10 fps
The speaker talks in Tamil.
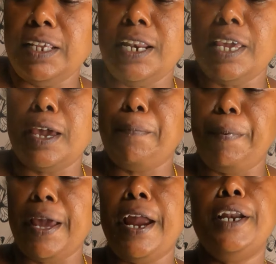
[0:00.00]
வந்து நீங்கள்
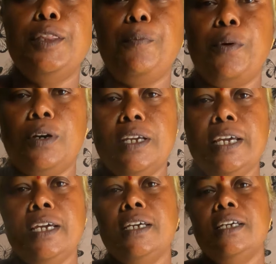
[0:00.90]
இப்படியே எடுத்து போட்டு
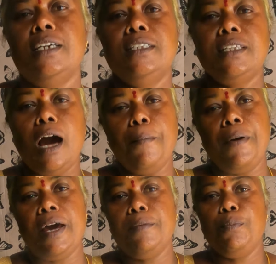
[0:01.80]

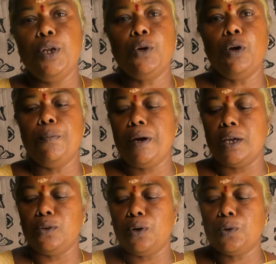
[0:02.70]
சாம்பார் புளிக்குழம்பு
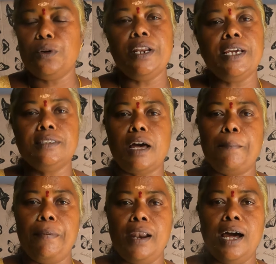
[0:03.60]
அதோடு கூட நீங்கள்
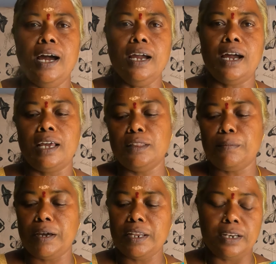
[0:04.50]
சாப்பிட்லாம் அந்த
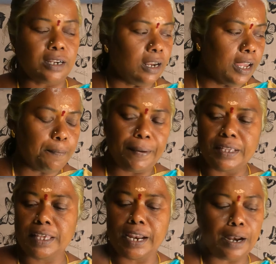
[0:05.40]
மாதிரி இருக்கலாம் இப்போ
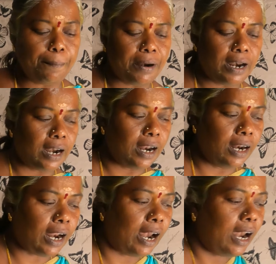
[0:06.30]
இது என்ன பண்ணலான்னா
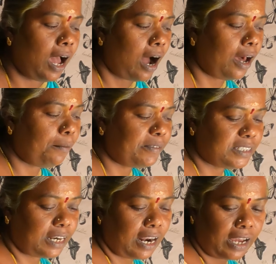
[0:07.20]
நல்லா ஆற
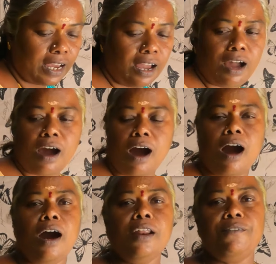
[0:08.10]
வச்சிடலாங்க
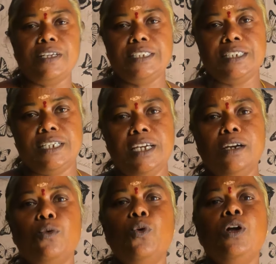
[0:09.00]
ஆற வச்சுட்டு
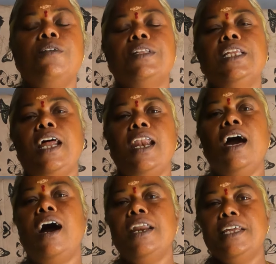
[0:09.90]
கூழுக்கு வந்து நல்லா
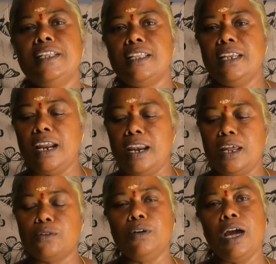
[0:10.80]
ஆறி இருந்தால் தான்
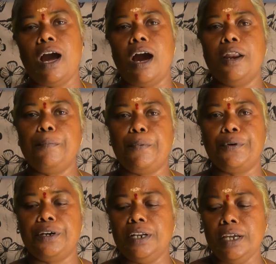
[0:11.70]
நல்லாயிருக்கும் நான் ஆற
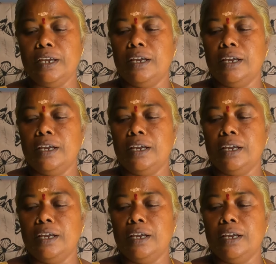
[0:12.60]
போட்டுட்டு